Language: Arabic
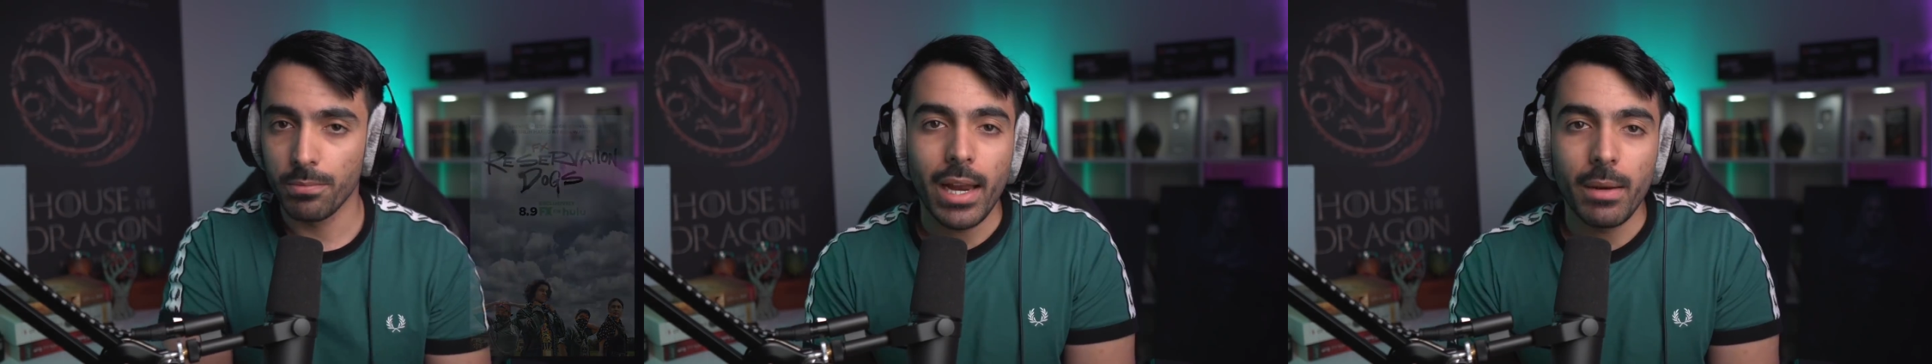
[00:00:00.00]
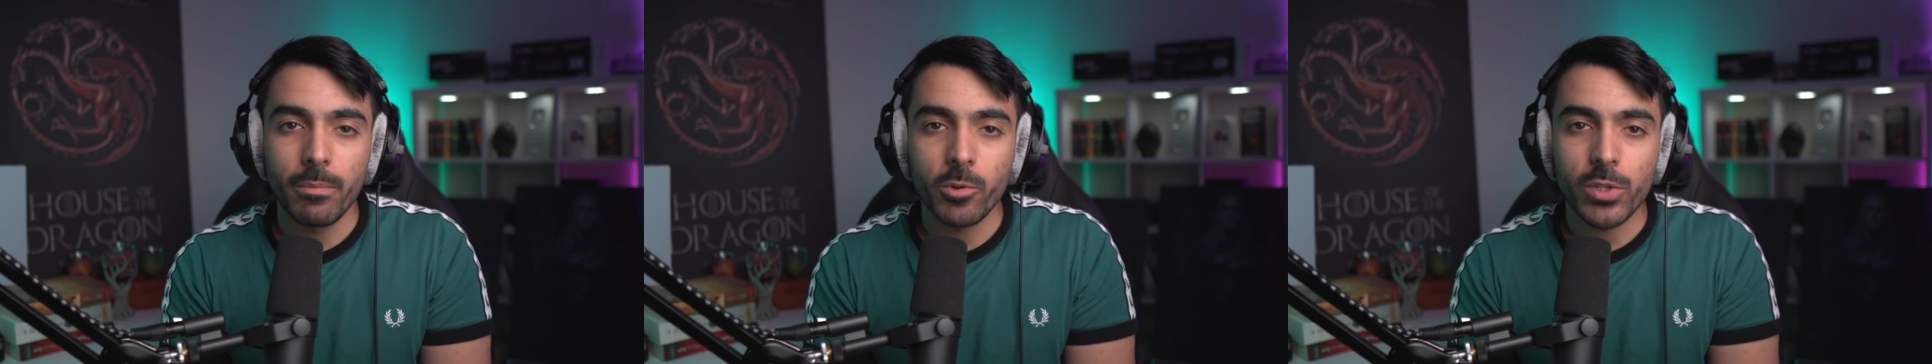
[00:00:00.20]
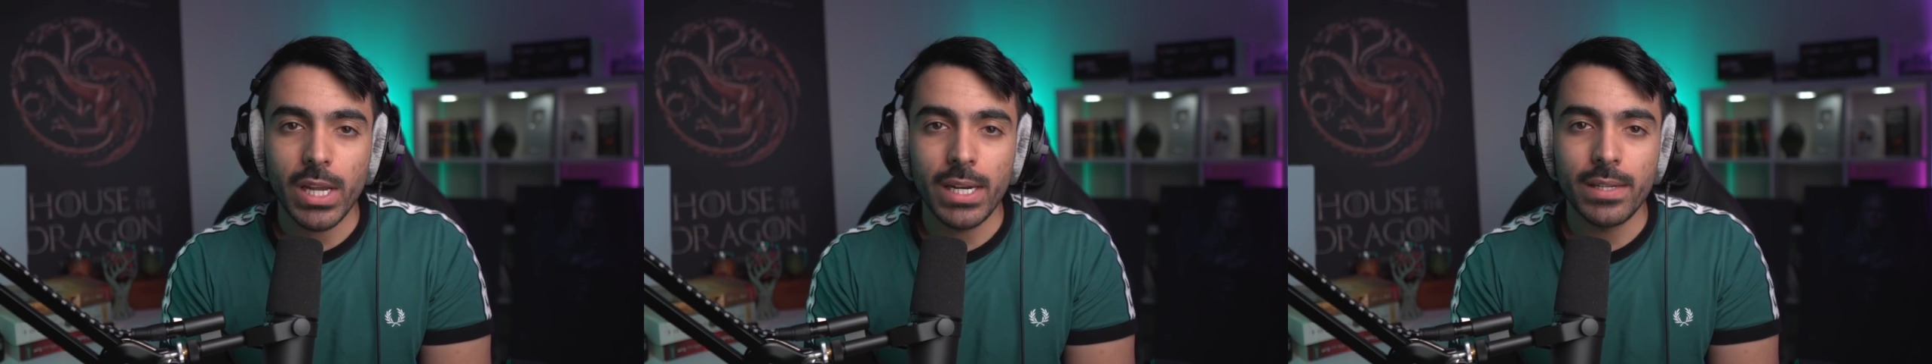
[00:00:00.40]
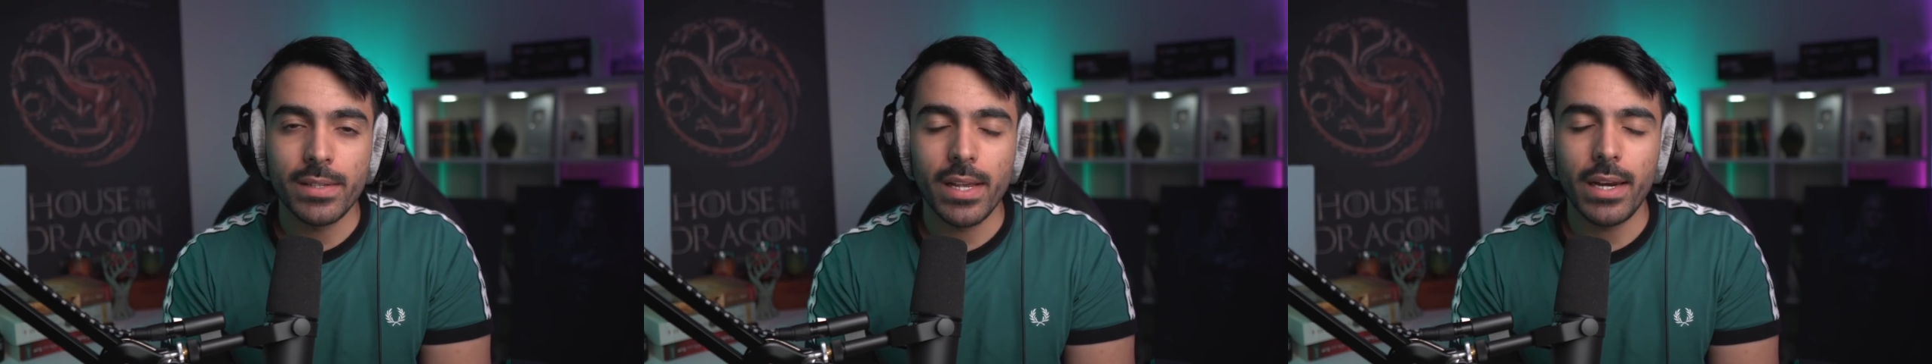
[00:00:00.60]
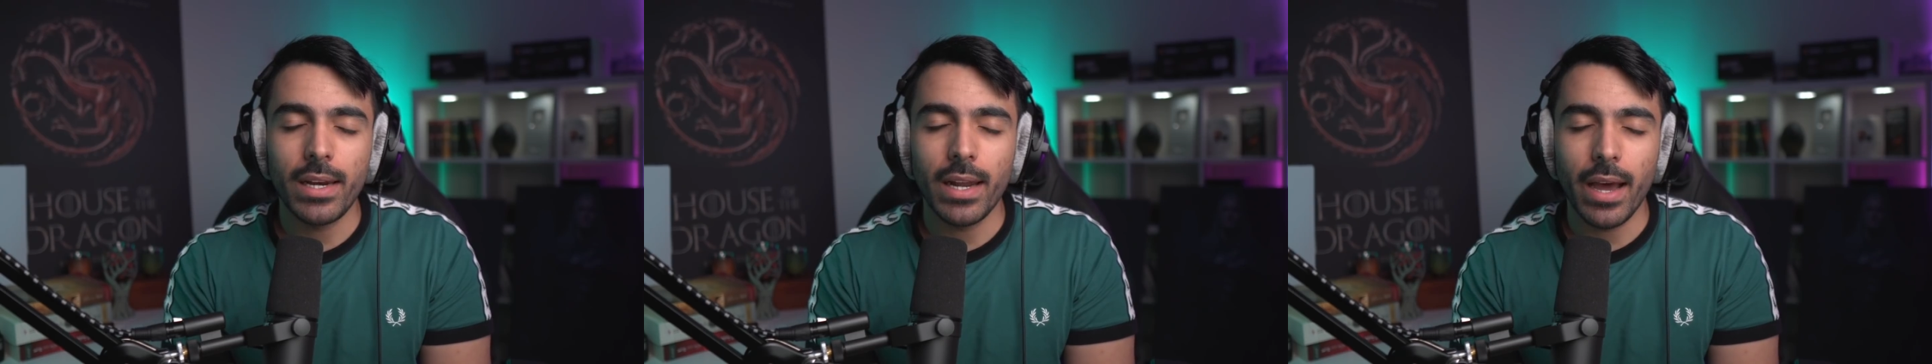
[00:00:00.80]

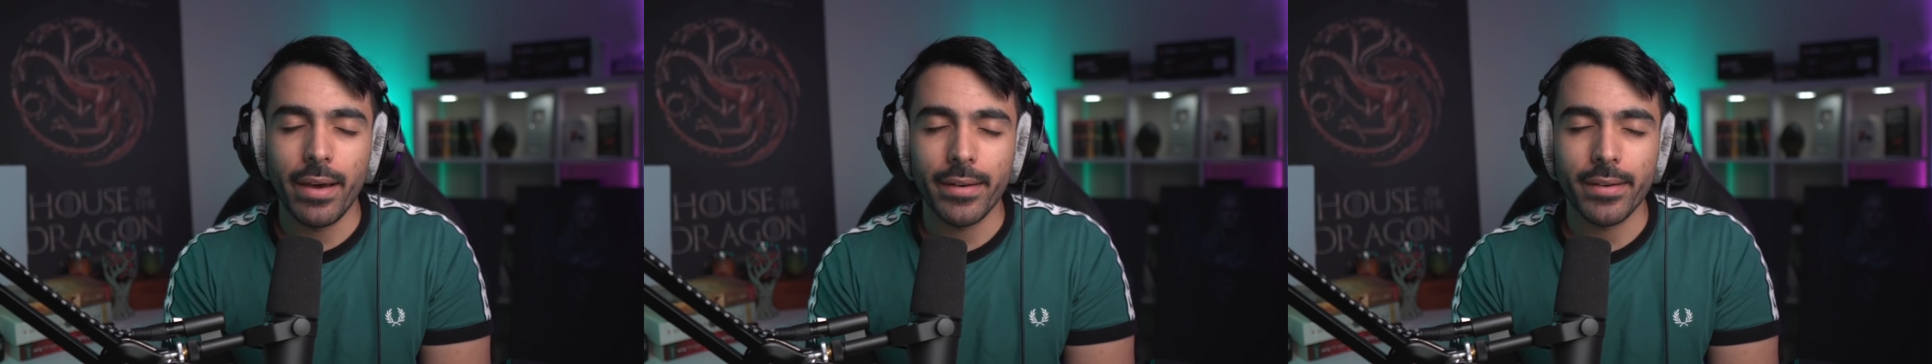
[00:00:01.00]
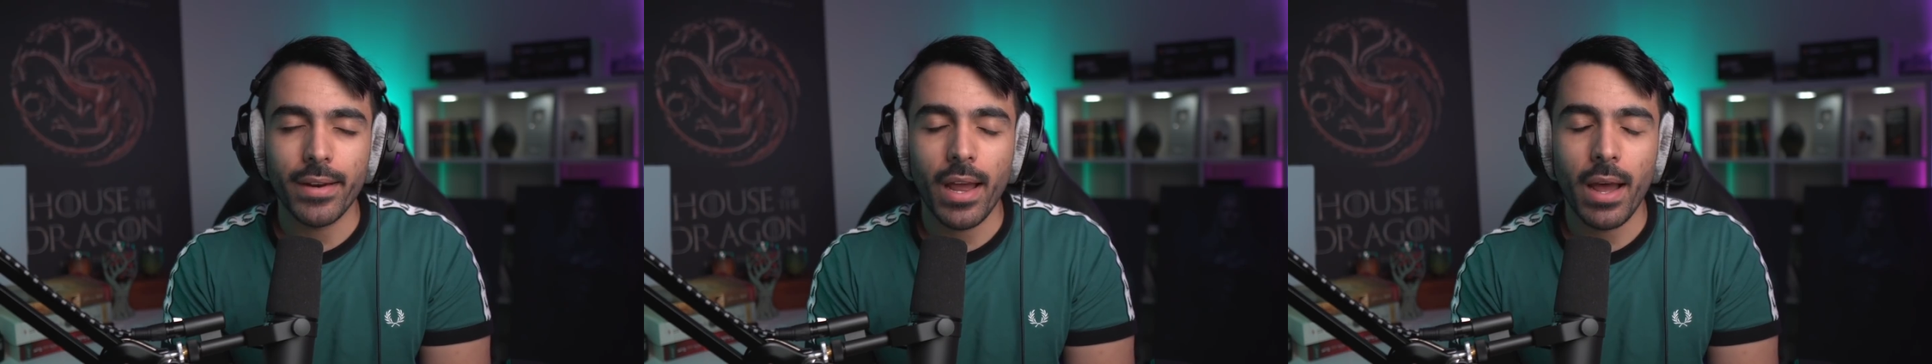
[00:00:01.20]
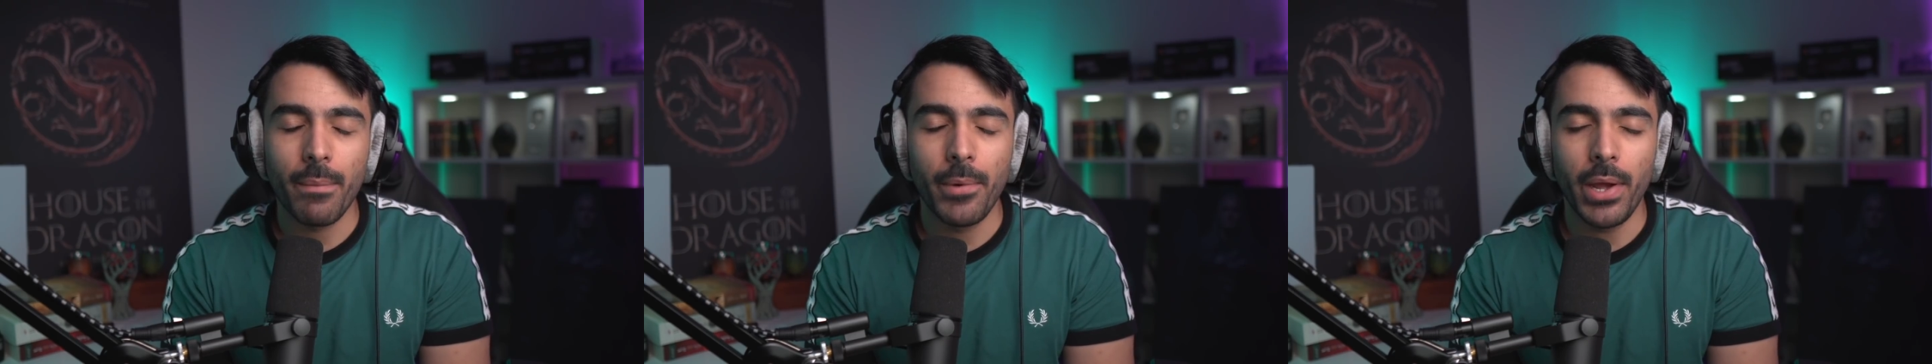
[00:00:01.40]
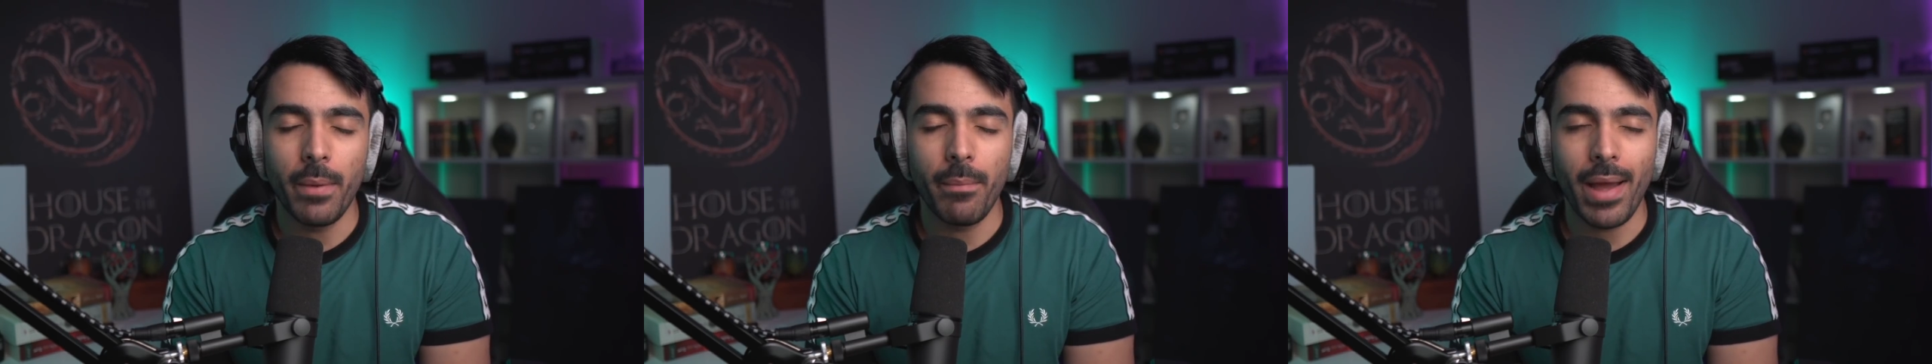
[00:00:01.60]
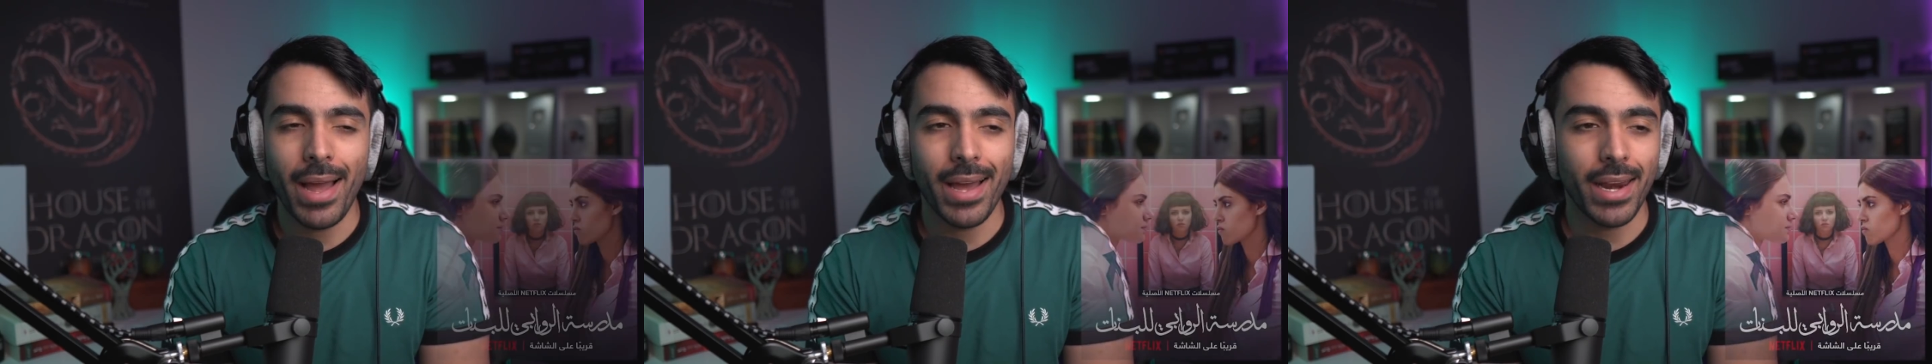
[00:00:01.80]
المسلسل الرابع
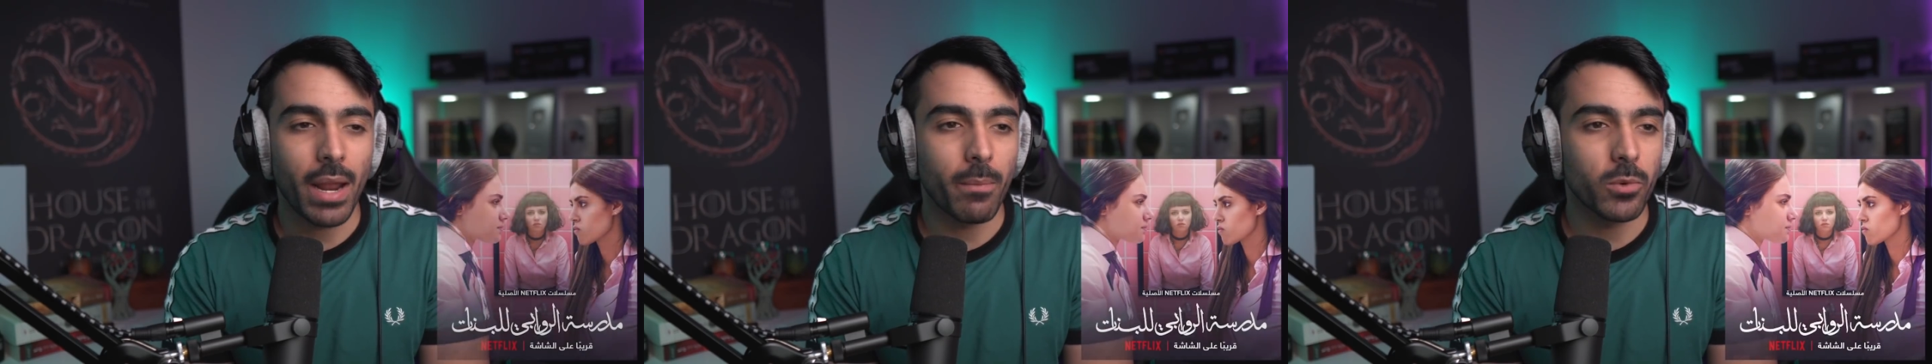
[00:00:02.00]
معانا